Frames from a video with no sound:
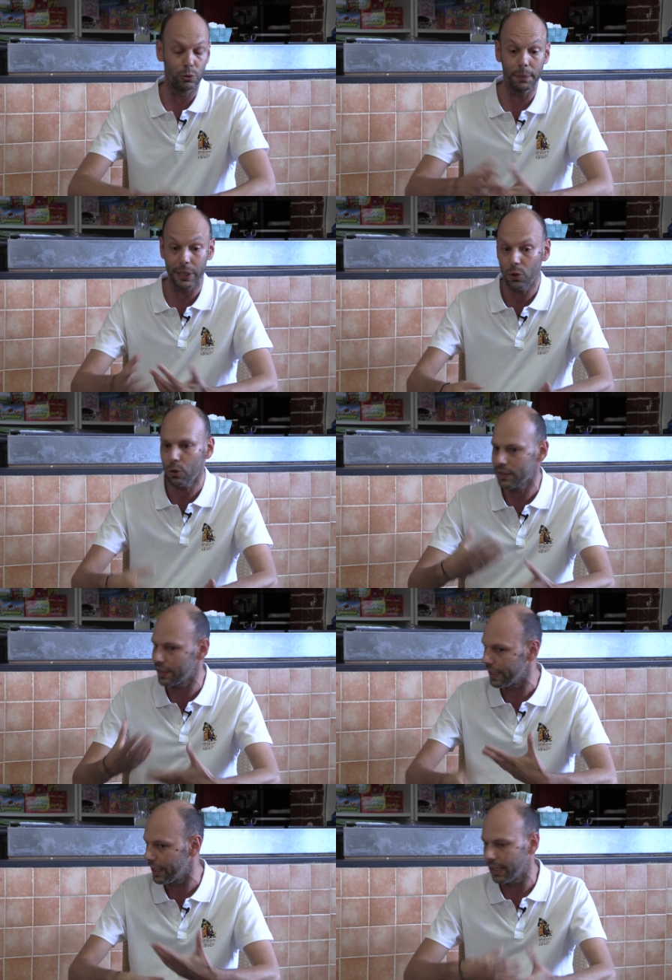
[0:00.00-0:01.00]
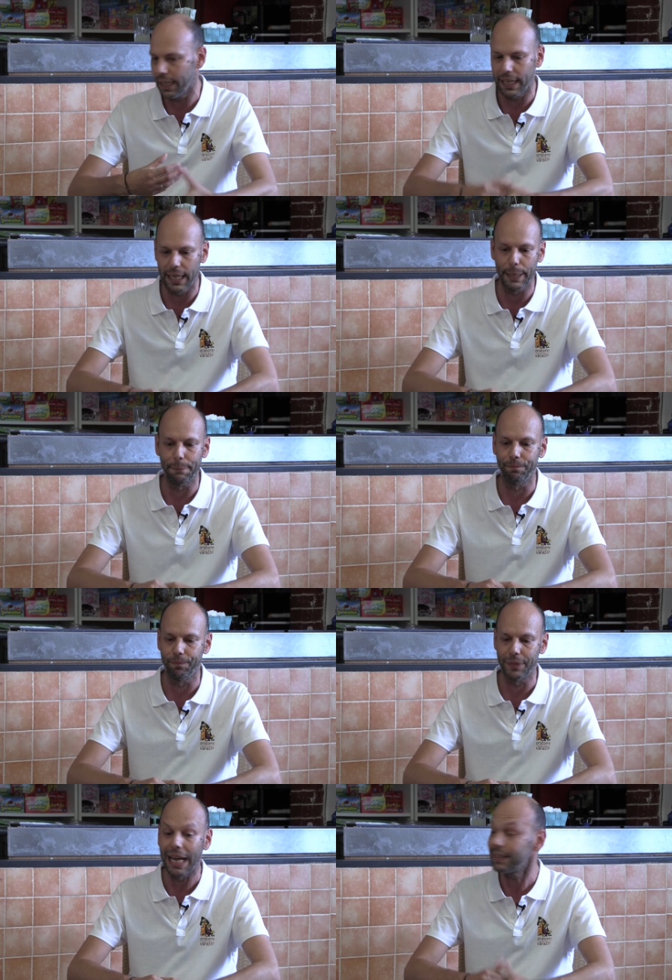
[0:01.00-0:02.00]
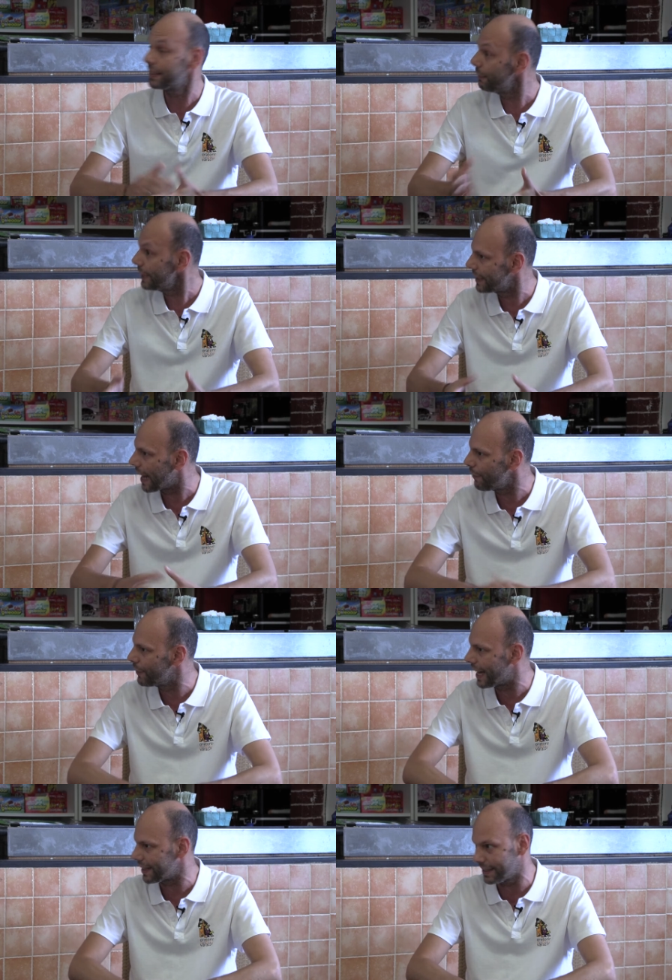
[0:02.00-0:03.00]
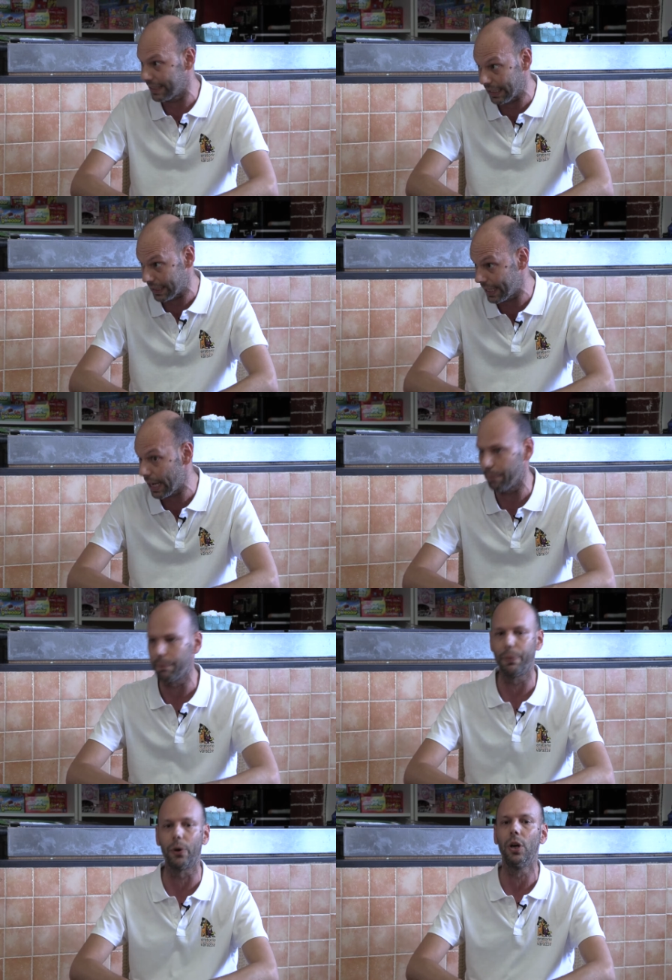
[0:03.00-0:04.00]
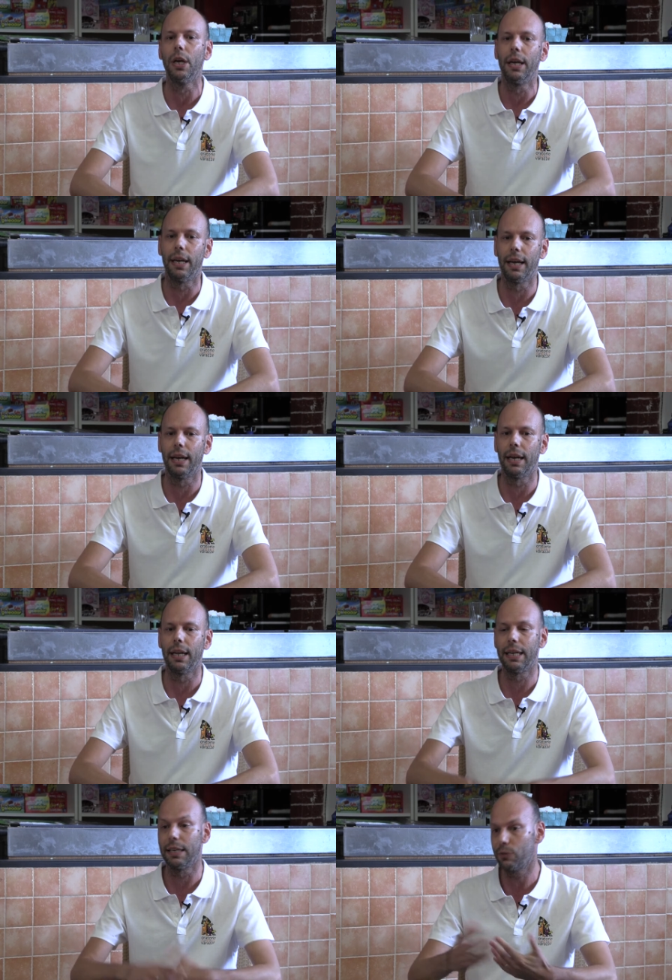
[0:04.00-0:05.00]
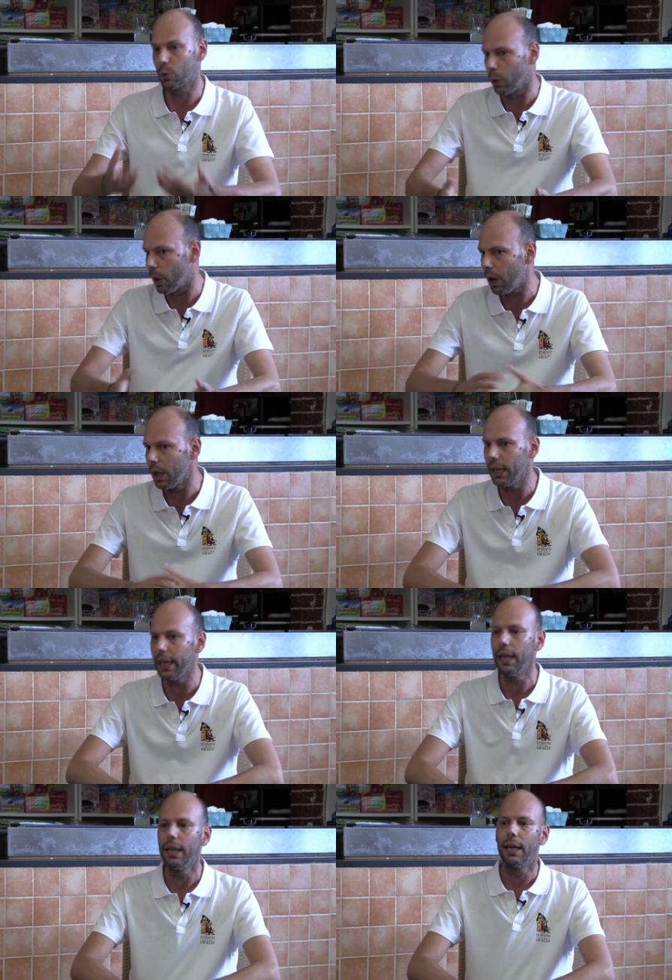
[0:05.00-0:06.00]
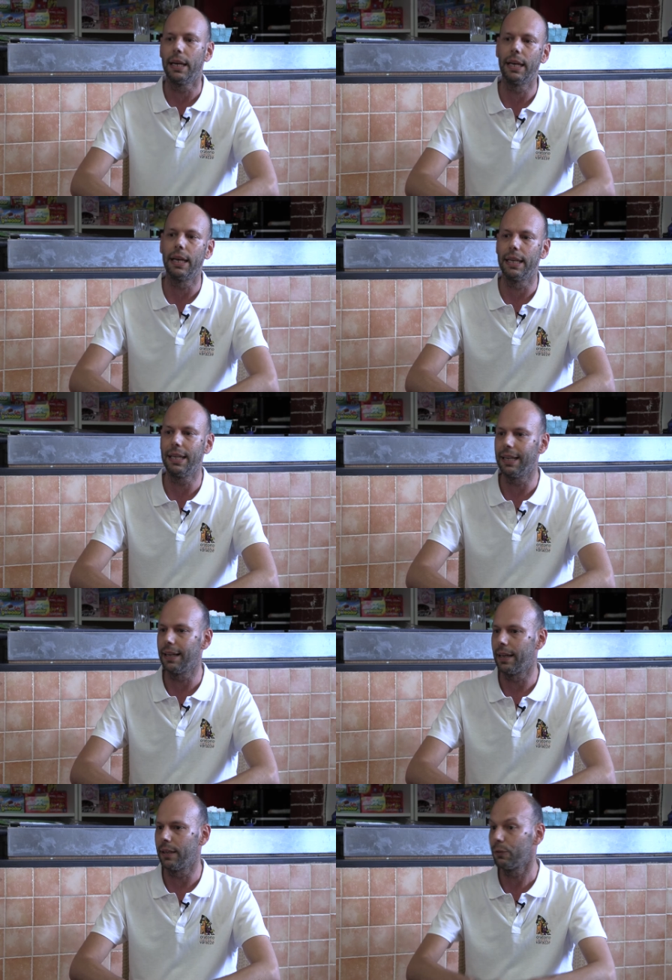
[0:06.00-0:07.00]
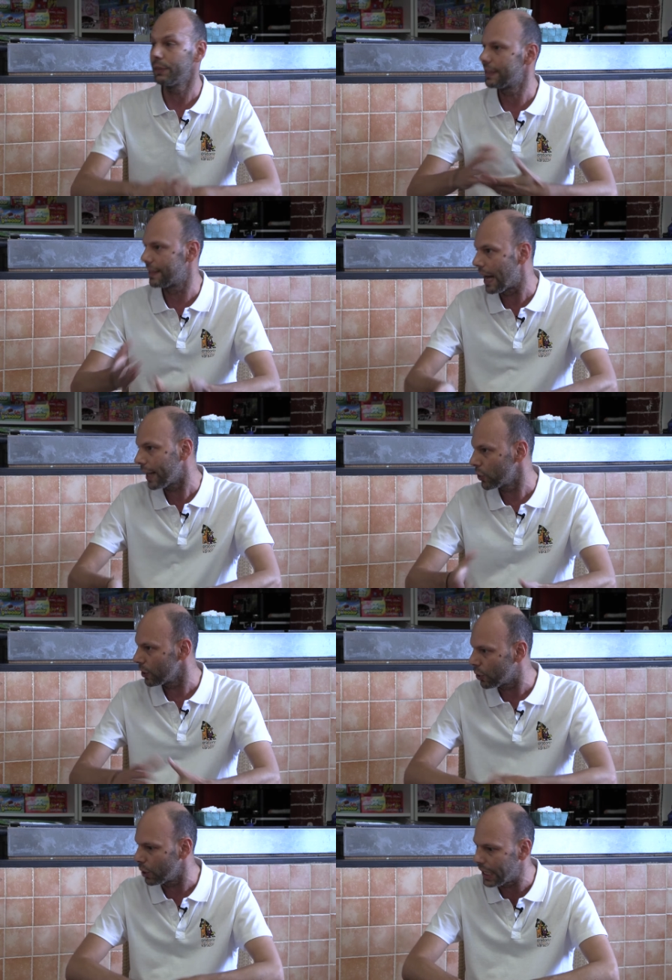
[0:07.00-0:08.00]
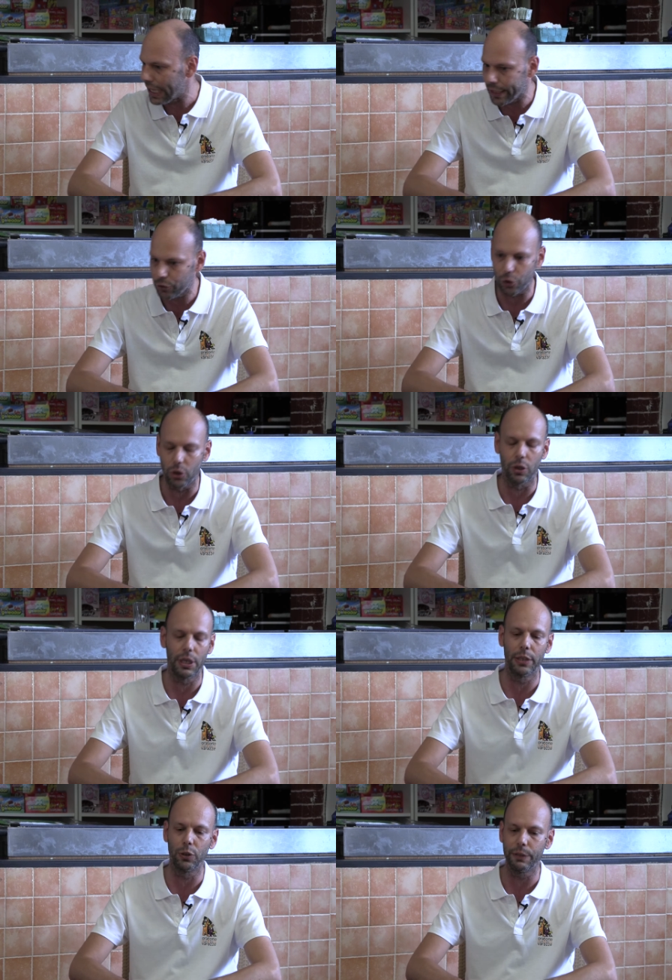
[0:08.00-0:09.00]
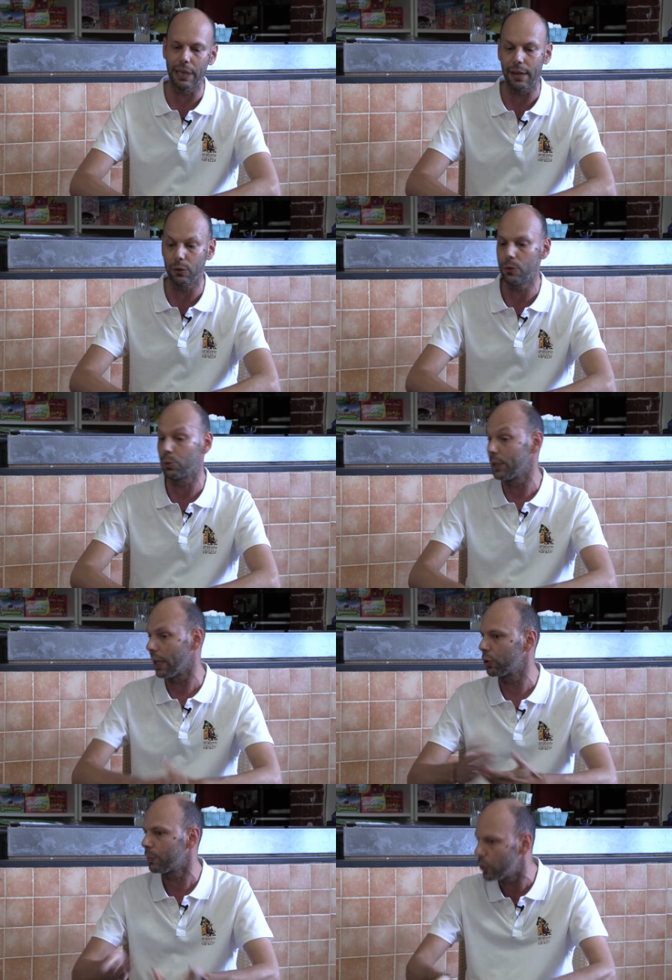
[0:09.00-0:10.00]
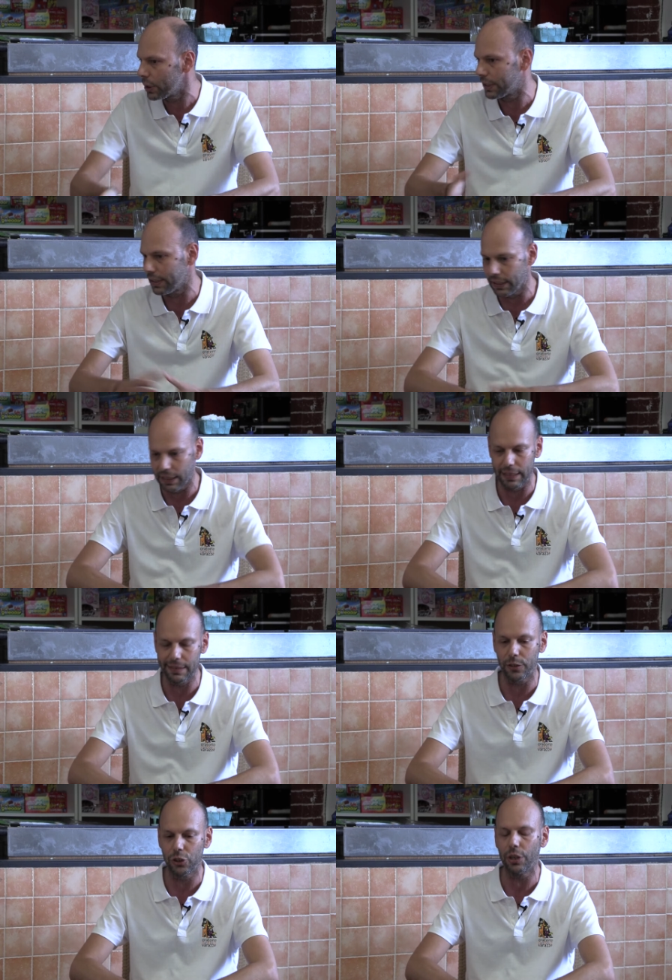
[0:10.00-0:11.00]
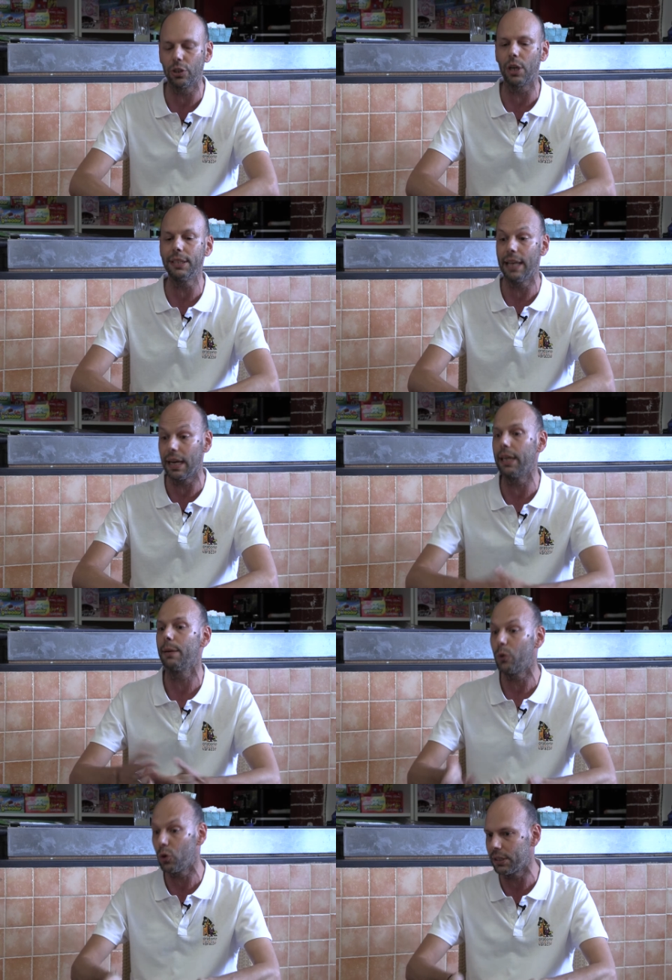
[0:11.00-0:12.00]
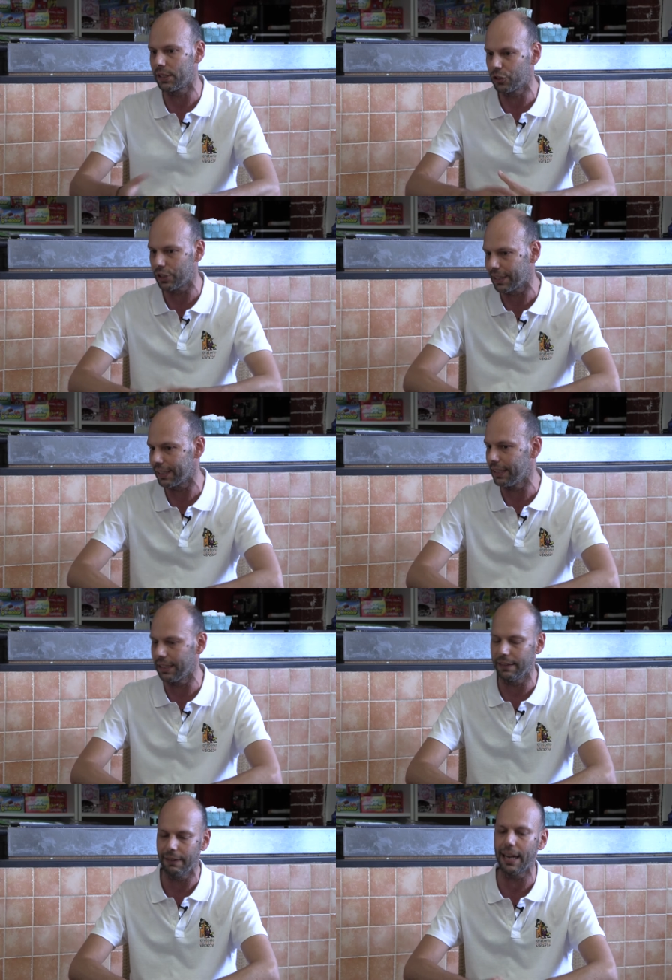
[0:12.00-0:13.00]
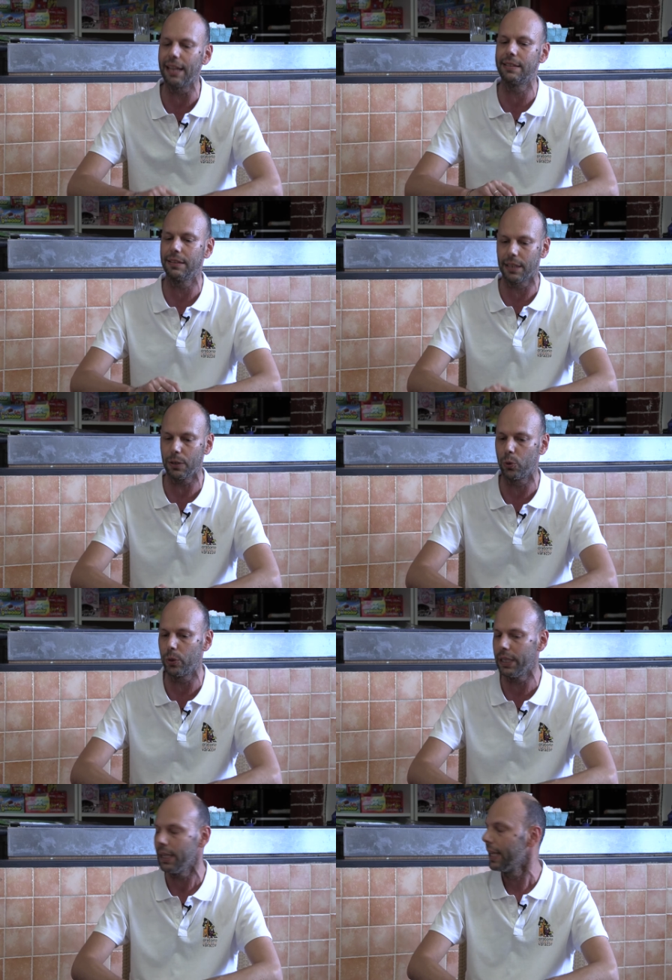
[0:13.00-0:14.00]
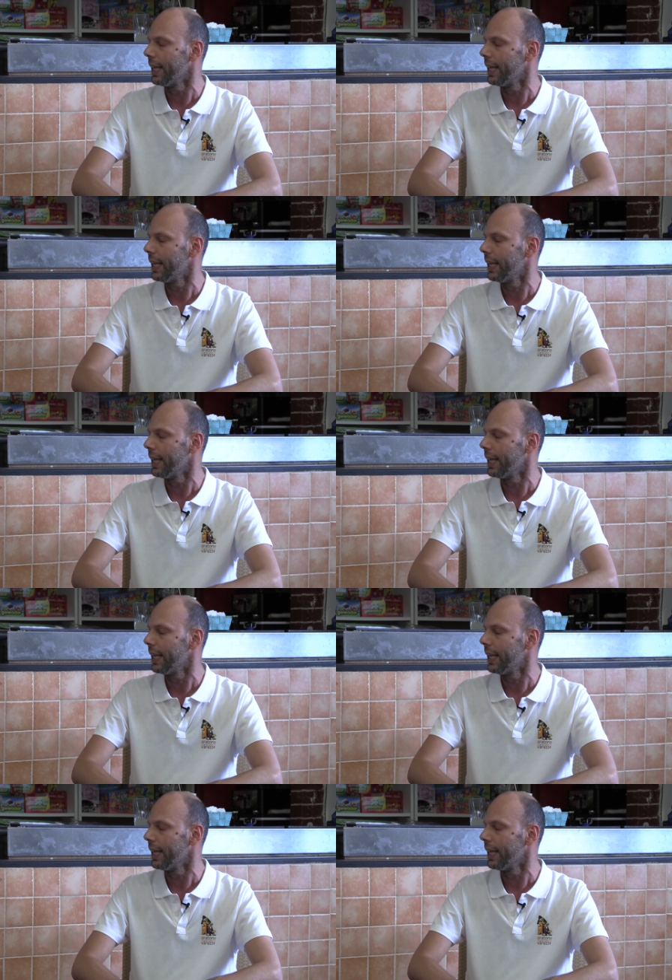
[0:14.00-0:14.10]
numerose ehm, attività avviarsi nel tempo. Eh, le scuole, eh, il noviziato, il collegio eh, dove hanno studiato molti eh, sacerdoti, anche molti cittadini di Varazze, tra cui